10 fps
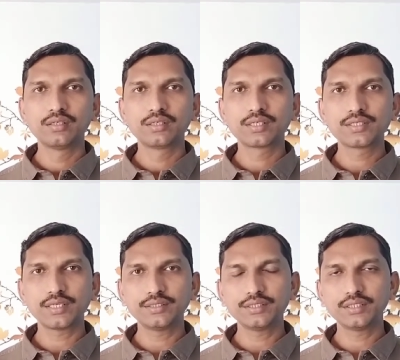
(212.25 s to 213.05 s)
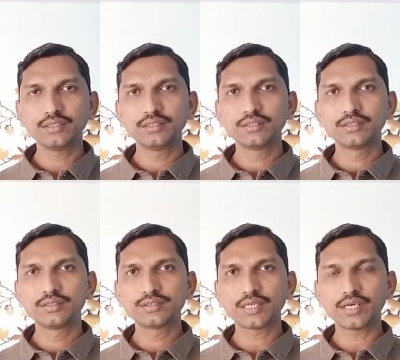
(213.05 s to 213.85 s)
कि सेठ जी
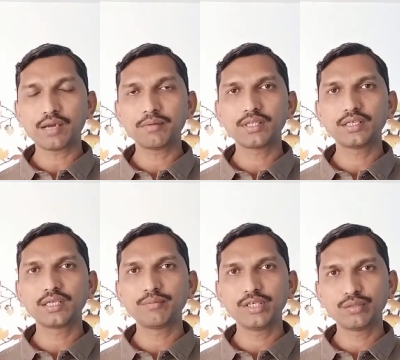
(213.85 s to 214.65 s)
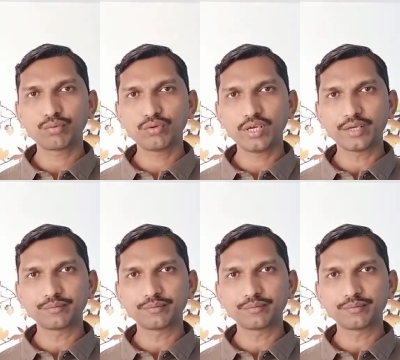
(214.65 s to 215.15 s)
चेहरा बदलने में निपुण है